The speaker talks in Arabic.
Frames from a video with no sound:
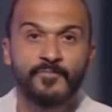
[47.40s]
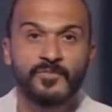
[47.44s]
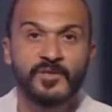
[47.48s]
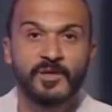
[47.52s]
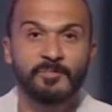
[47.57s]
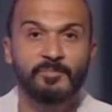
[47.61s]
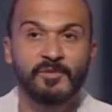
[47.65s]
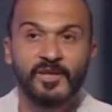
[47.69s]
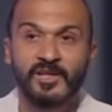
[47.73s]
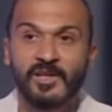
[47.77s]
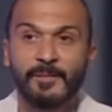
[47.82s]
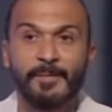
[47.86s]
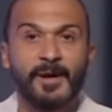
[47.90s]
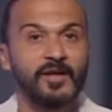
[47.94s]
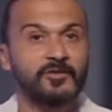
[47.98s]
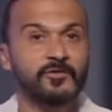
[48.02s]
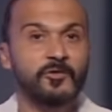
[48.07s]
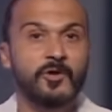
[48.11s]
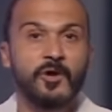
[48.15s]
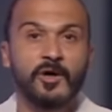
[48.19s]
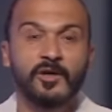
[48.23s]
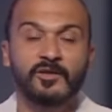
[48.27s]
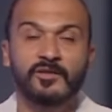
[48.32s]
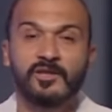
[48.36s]
تبتدي بقى
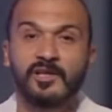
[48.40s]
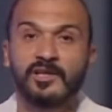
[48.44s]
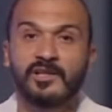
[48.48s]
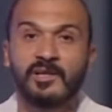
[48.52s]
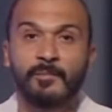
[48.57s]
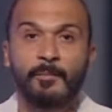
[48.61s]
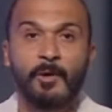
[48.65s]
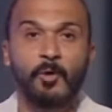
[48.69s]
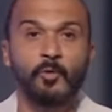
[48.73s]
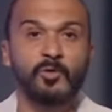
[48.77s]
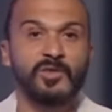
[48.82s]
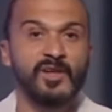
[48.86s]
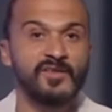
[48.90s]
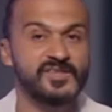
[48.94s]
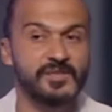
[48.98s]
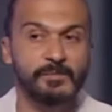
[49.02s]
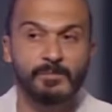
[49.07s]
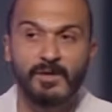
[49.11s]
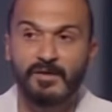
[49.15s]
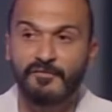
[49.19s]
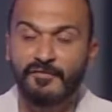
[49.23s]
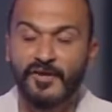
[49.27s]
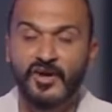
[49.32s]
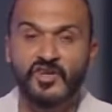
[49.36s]
تقاتل تموت
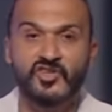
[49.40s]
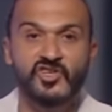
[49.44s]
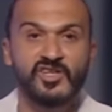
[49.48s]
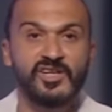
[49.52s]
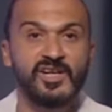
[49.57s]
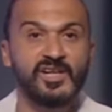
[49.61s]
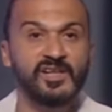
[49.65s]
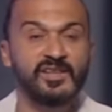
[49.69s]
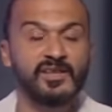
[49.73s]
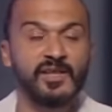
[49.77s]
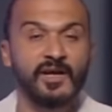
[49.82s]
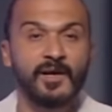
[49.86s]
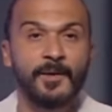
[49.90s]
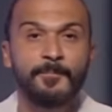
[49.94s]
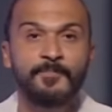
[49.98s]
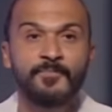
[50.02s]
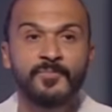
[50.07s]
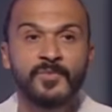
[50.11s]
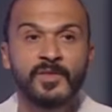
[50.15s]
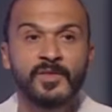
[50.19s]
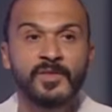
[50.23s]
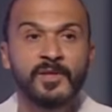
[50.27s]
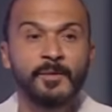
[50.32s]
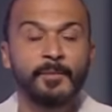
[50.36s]
نفسك ما ينفعش ان انت
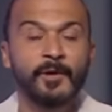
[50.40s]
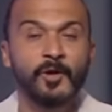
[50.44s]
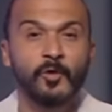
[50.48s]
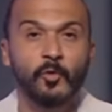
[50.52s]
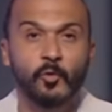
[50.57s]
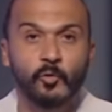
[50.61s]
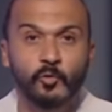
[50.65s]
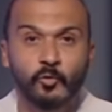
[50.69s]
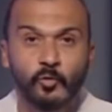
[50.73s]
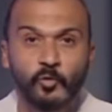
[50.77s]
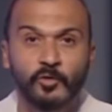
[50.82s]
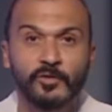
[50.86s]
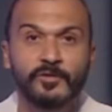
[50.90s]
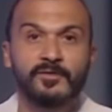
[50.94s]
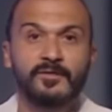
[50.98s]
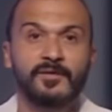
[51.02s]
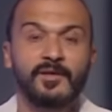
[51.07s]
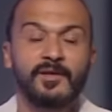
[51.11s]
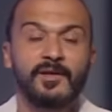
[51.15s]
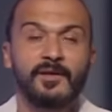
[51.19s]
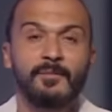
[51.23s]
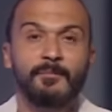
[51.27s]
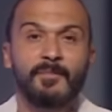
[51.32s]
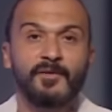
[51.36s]
تبقى
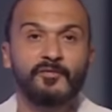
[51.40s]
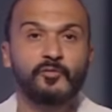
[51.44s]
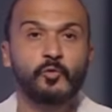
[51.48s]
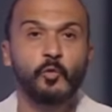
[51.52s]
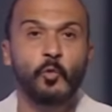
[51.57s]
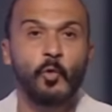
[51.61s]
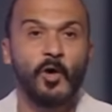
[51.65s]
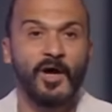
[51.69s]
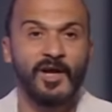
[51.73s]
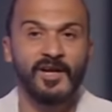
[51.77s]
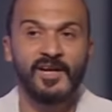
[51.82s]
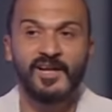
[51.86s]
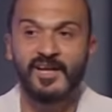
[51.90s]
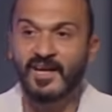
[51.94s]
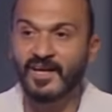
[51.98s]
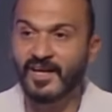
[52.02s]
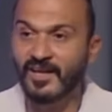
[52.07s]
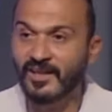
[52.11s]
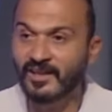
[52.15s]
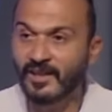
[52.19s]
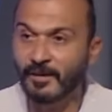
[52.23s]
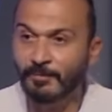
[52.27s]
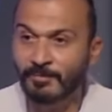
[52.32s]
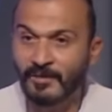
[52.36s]
الخطوط مفتوحه
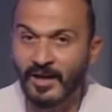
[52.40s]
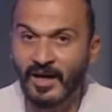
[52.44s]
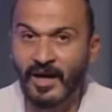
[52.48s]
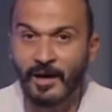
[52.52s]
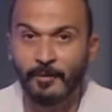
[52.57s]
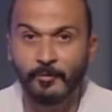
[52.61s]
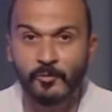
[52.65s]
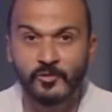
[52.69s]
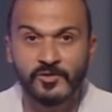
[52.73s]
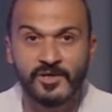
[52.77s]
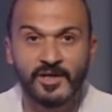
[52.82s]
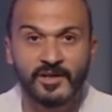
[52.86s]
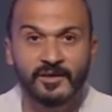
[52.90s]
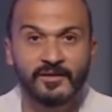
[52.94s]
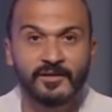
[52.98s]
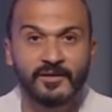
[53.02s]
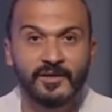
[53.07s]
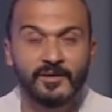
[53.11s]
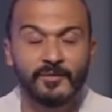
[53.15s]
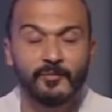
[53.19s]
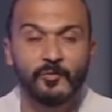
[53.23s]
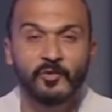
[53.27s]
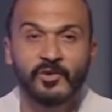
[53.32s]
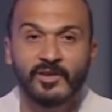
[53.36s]
لانك انت بتلعب
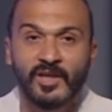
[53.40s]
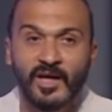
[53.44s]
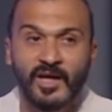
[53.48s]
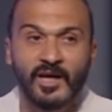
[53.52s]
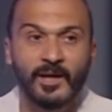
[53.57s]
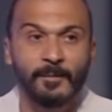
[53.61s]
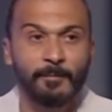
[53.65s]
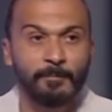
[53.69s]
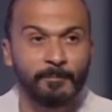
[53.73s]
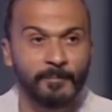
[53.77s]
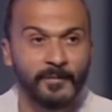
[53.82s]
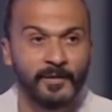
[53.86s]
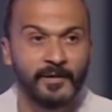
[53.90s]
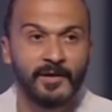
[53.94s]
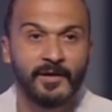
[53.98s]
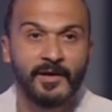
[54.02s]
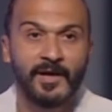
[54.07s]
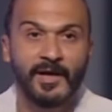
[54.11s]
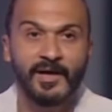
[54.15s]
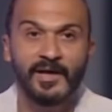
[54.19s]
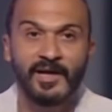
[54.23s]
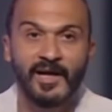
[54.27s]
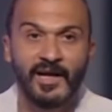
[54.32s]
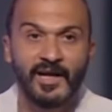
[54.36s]
قصاد منتخب
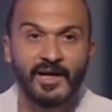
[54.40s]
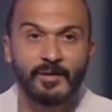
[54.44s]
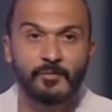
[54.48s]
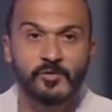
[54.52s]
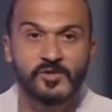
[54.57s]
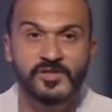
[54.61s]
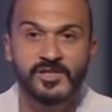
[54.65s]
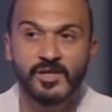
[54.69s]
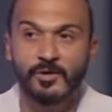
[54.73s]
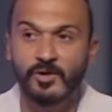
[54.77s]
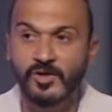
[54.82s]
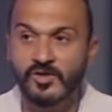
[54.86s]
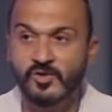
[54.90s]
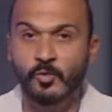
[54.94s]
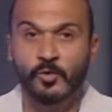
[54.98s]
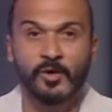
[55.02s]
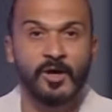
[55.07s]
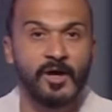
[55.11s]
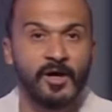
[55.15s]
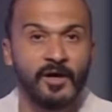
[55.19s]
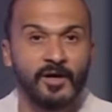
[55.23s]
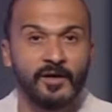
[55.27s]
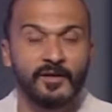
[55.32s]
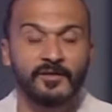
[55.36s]
على اعلى مستوى
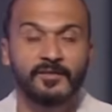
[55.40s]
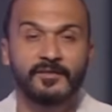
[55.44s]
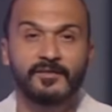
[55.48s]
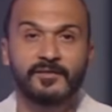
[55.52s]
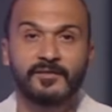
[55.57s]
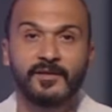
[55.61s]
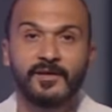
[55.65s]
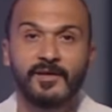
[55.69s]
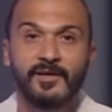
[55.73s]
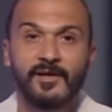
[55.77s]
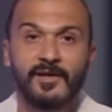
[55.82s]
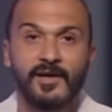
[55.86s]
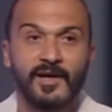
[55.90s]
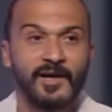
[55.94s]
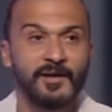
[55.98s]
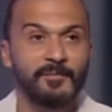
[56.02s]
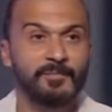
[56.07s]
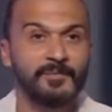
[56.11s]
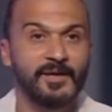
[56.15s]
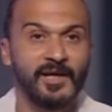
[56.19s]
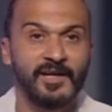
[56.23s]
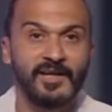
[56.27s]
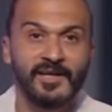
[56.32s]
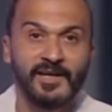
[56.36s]
سرعات
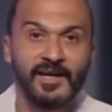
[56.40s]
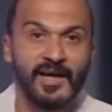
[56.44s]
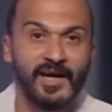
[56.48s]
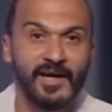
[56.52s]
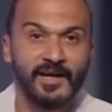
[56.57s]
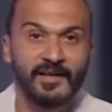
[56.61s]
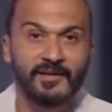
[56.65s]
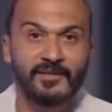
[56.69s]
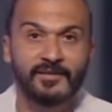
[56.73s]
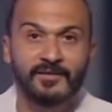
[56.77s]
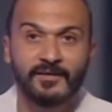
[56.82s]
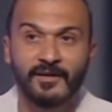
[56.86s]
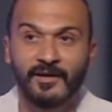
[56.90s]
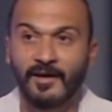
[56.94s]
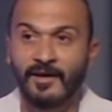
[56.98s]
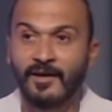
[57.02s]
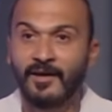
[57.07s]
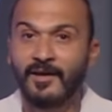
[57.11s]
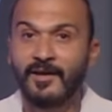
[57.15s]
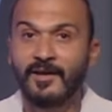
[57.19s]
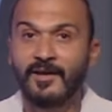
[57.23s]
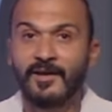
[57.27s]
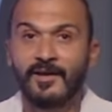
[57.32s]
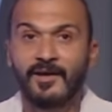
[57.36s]
امكانيات
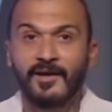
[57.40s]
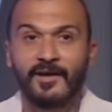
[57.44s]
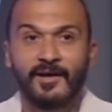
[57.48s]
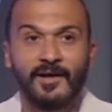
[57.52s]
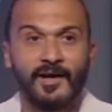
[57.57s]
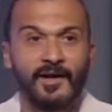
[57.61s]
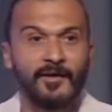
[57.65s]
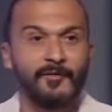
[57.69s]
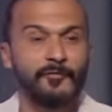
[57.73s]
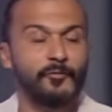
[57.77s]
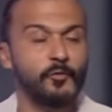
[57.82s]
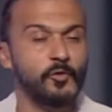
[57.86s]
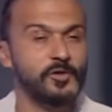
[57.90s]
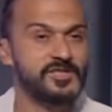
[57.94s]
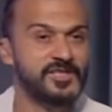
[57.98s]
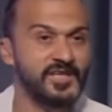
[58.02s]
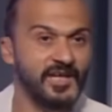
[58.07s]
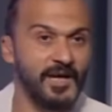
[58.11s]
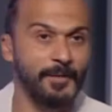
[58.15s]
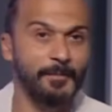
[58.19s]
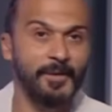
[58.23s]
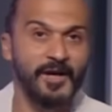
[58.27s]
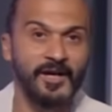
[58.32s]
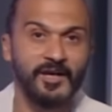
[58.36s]
آه، آه، في
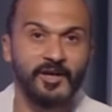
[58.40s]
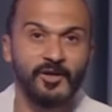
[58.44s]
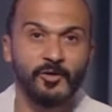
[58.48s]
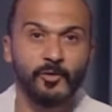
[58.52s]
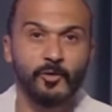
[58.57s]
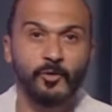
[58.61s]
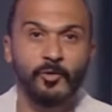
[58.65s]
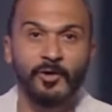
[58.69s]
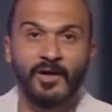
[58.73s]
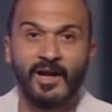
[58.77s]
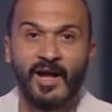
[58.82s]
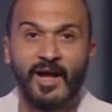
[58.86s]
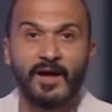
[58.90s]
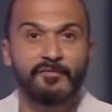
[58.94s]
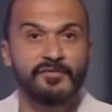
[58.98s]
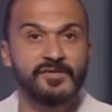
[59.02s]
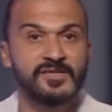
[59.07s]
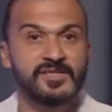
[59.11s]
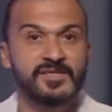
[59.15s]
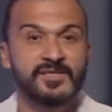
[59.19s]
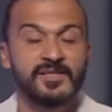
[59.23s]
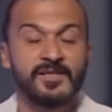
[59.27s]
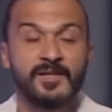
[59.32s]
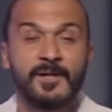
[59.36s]
وسط جماهيره
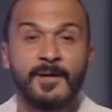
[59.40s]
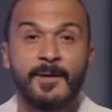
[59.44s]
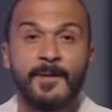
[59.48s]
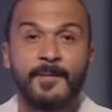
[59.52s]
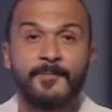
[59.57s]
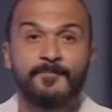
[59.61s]
الحافز